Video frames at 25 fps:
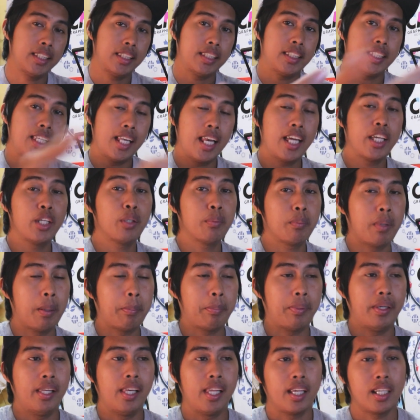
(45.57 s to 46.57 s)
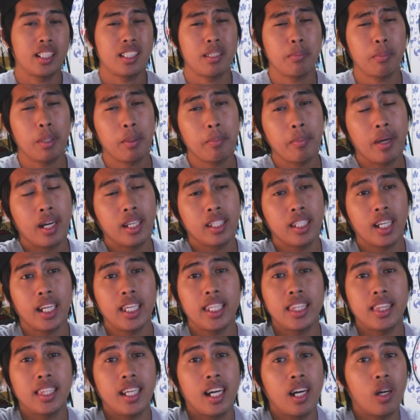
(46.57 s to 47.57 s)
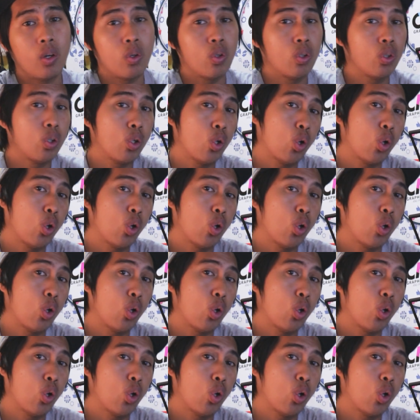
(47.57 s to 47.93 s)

sila yung mapili kasi may mga nakita akong